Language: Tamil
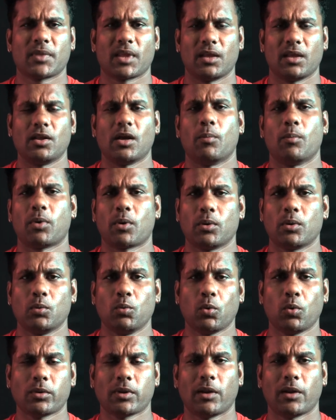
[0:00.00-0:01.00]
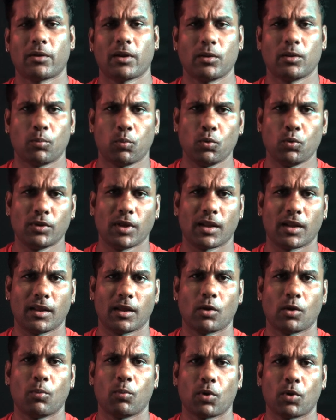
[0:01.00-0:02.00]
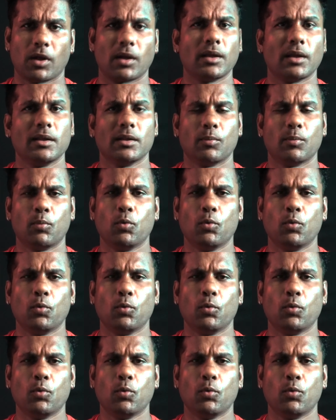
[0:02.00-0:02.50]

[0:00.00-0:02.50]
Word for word: இதுக்கப்புறம் வந்து ஊர் தலைவர் அந்த பூசாரி தான் இருக்க போகிறாரு இந்த